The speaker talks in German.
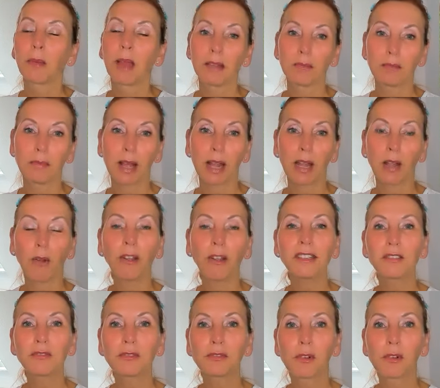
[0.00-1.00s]
es waren ein paar
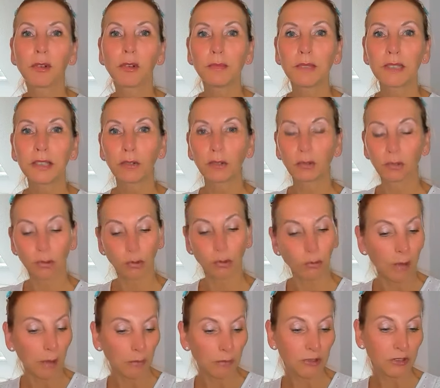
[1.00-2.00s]
Leute vor mir und
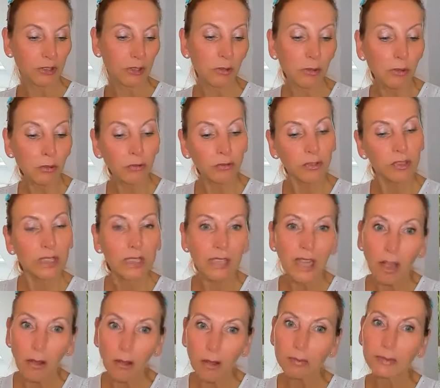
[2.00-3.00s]
drum habe ich die Rosen
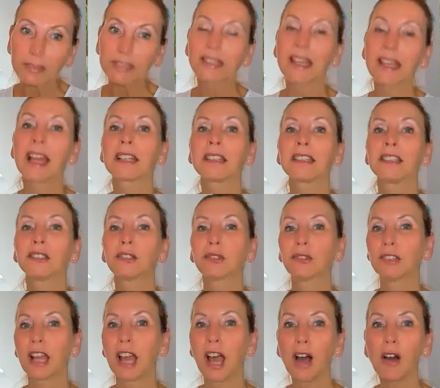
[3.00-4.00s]
genauer
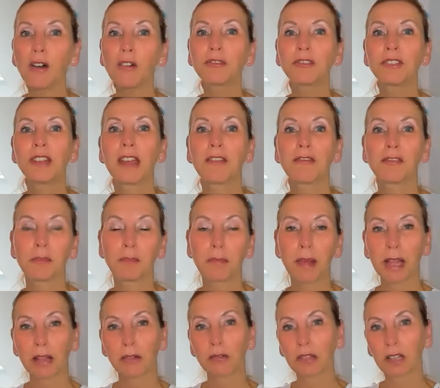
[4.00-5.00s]
betrachtet und auf der
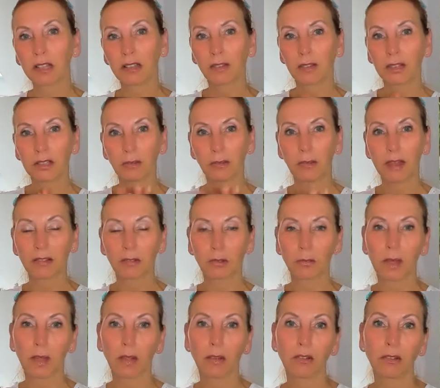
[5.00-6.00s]
Verpackung, also das war
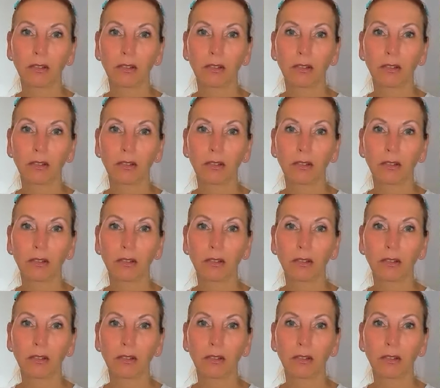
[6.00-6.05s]
so